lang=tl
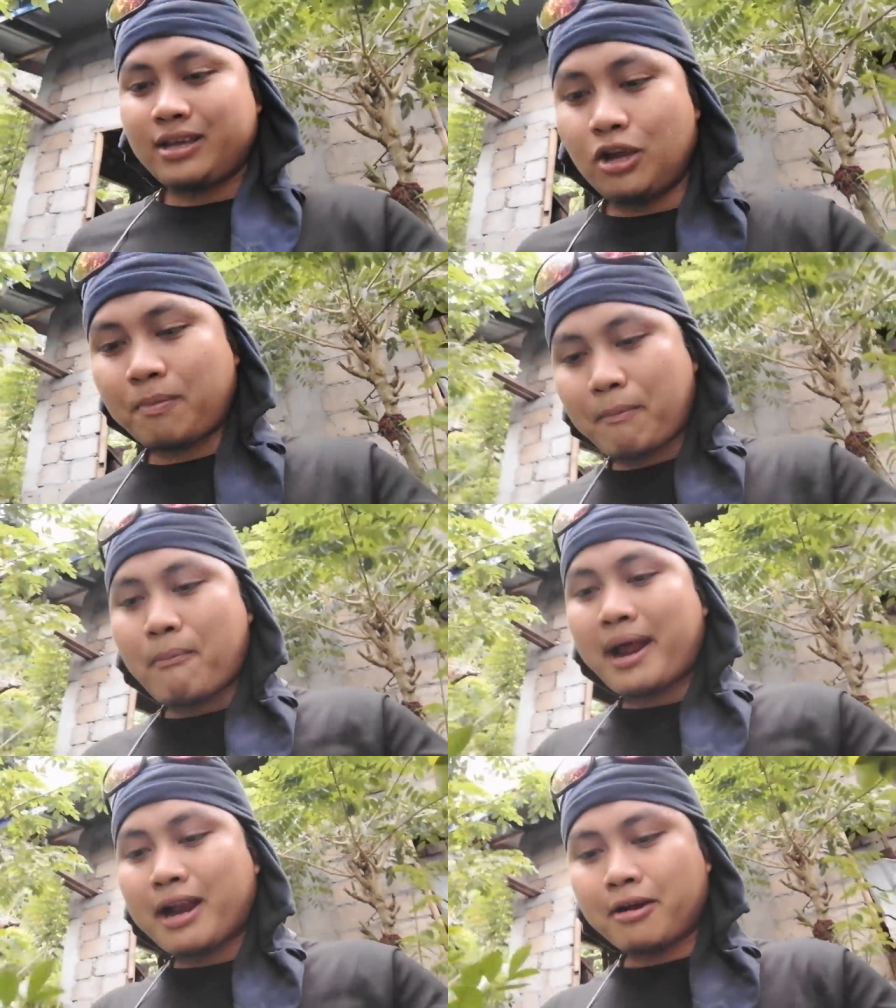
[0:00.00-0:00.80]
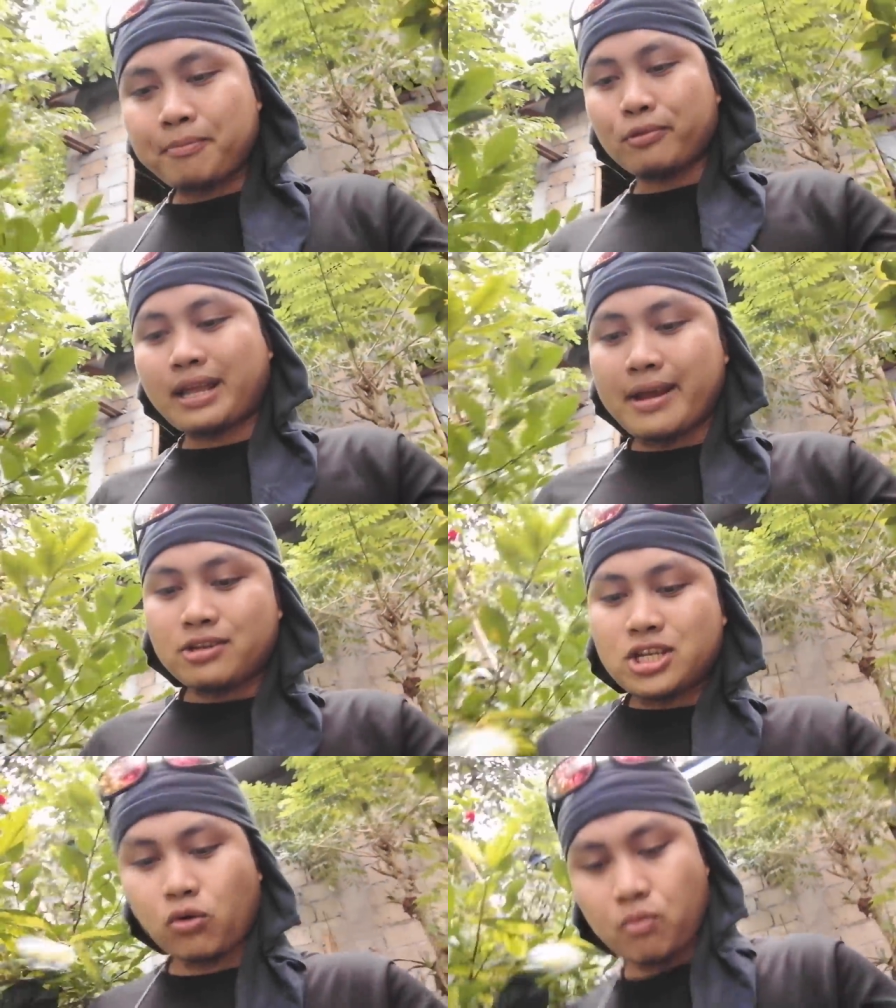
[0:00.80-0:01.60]
Yan, pababa na naman po tayo
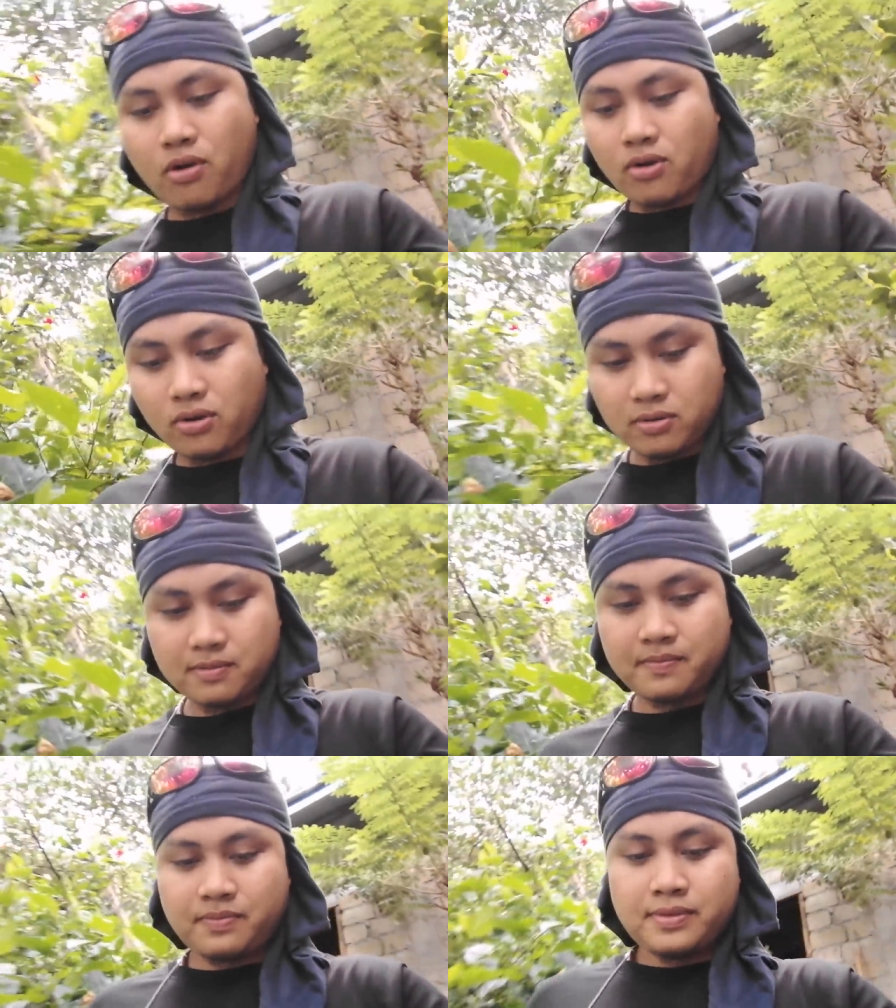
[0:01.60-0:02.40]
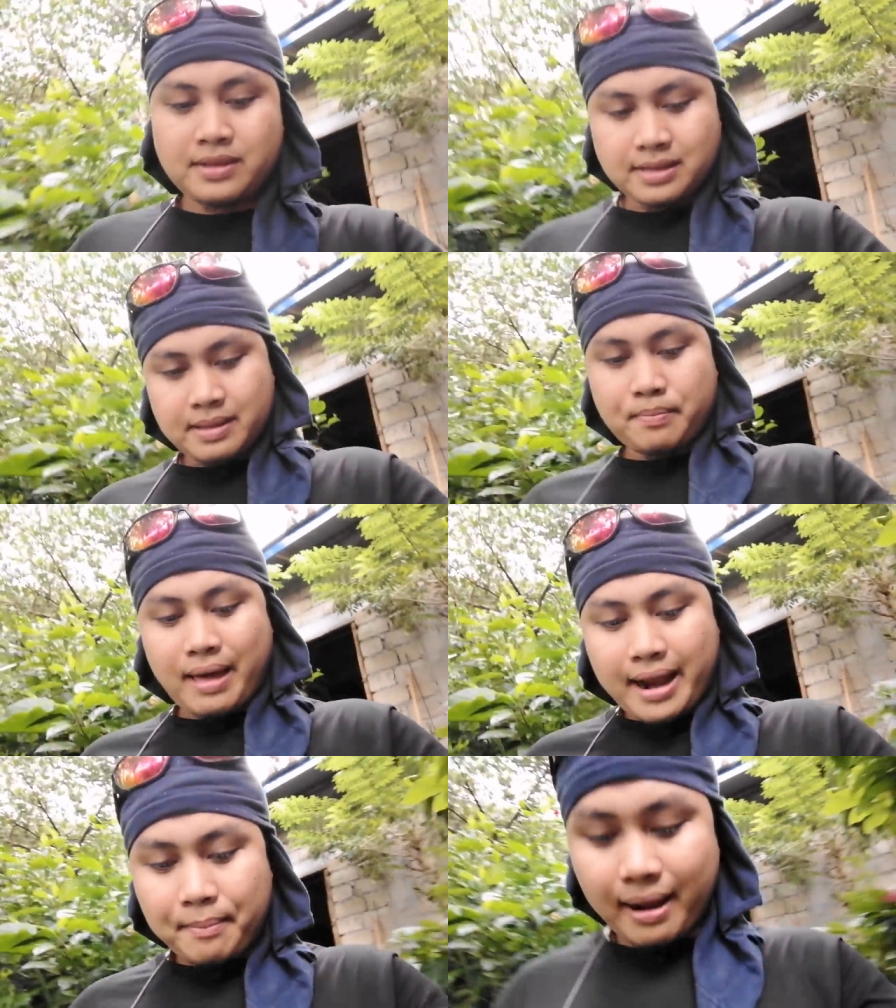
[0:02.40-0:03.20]
dun sa kubo
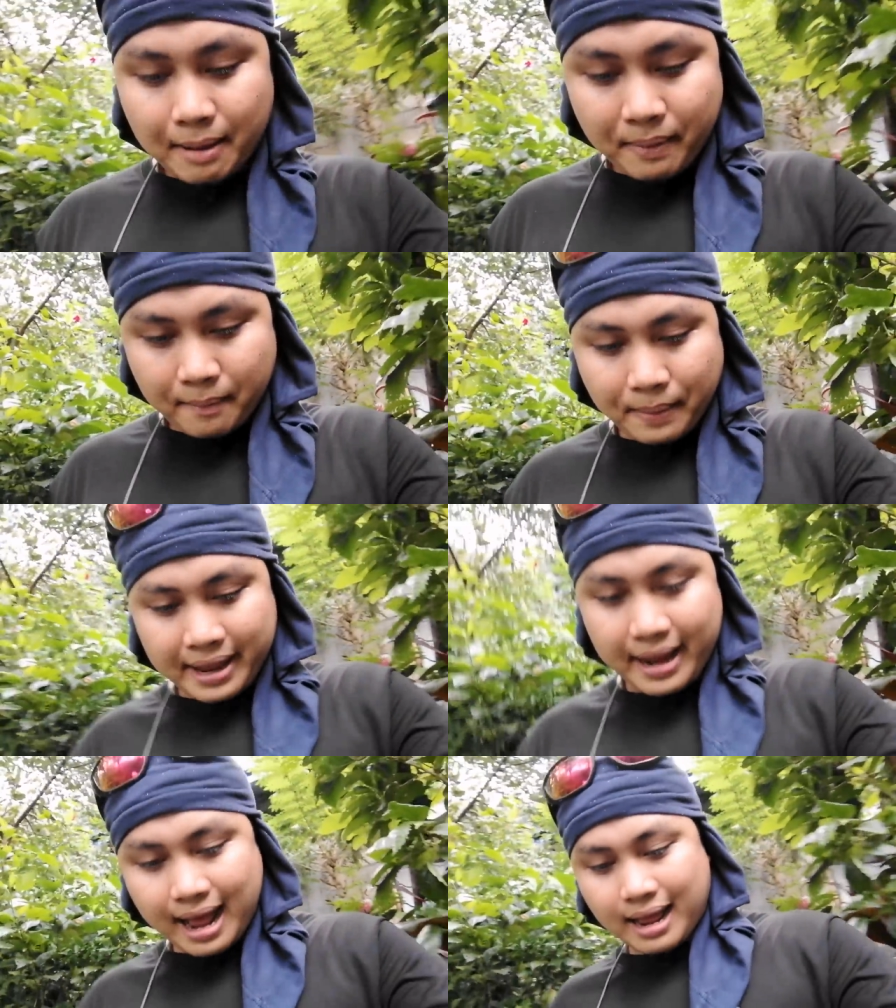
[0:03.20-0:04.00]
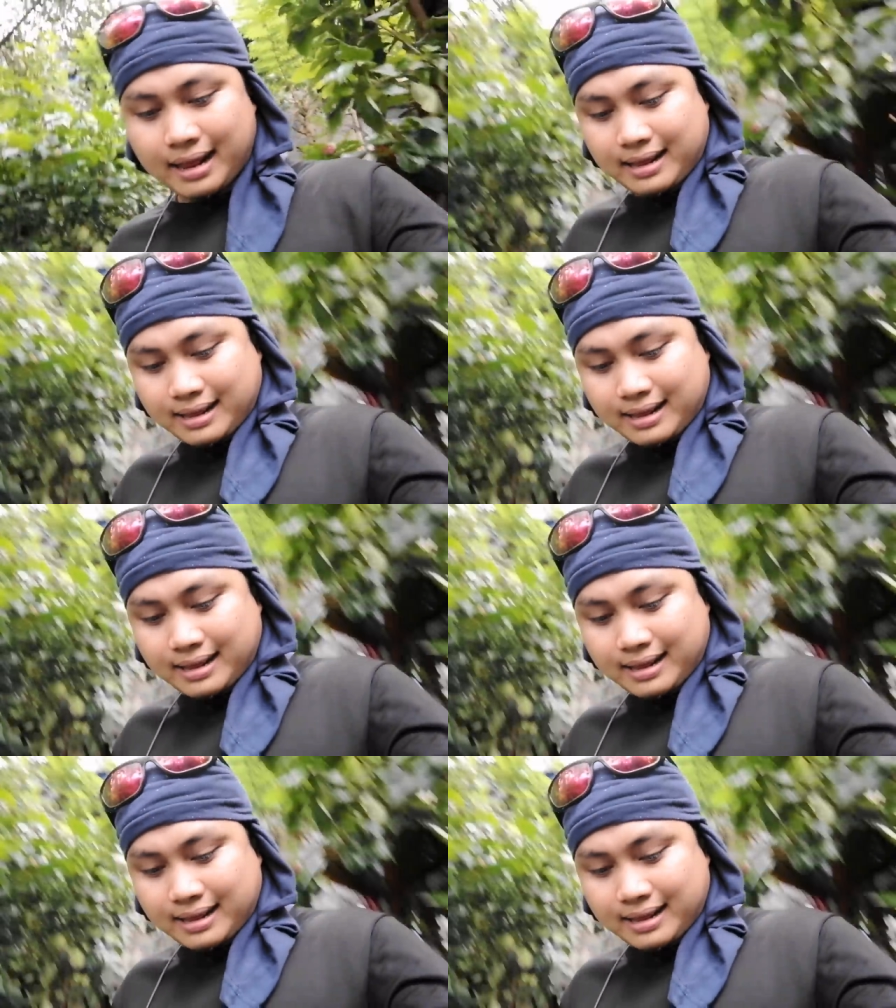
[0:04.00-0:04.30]
para makapagpahinga.